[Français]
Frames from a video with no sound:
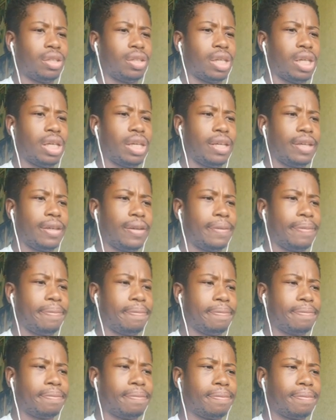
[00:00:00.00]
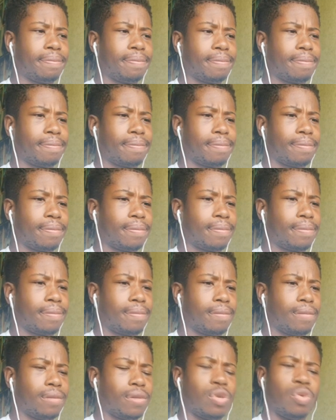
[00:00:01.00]
Et mm,
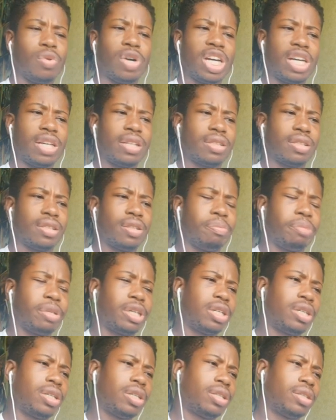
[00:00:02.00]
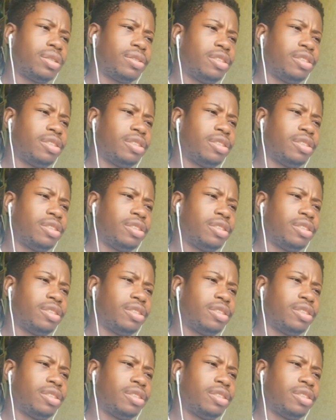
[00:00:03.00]
ouais, c'est pas,